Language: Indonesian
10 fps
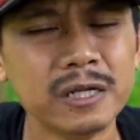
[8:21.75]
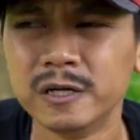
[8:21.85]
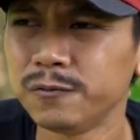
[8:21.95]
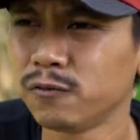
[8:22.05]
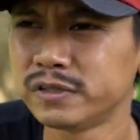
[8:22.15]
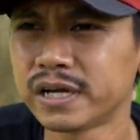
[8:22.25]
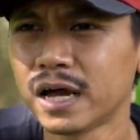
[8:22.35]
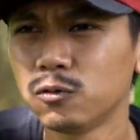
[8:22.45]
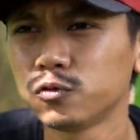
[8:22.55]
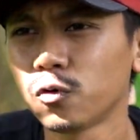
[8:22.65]

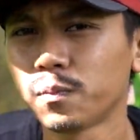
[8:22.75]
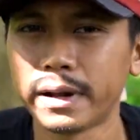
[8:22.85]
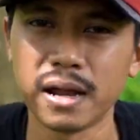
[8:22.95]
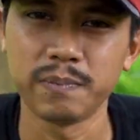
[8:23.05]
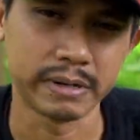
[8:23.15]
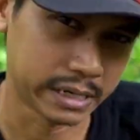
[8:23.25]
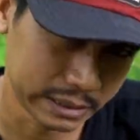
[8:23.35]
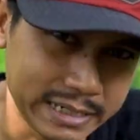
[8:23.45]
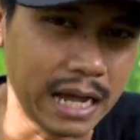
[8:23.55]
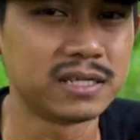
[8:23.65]
difungsikan untuk para
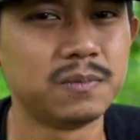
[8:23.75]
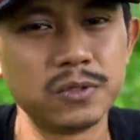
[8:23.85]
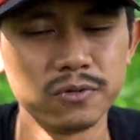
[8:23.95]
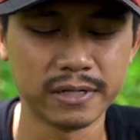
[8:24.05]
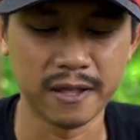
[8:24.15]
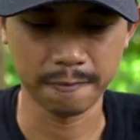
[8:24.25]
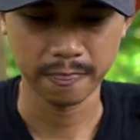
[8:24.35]
pekerja sebetulnya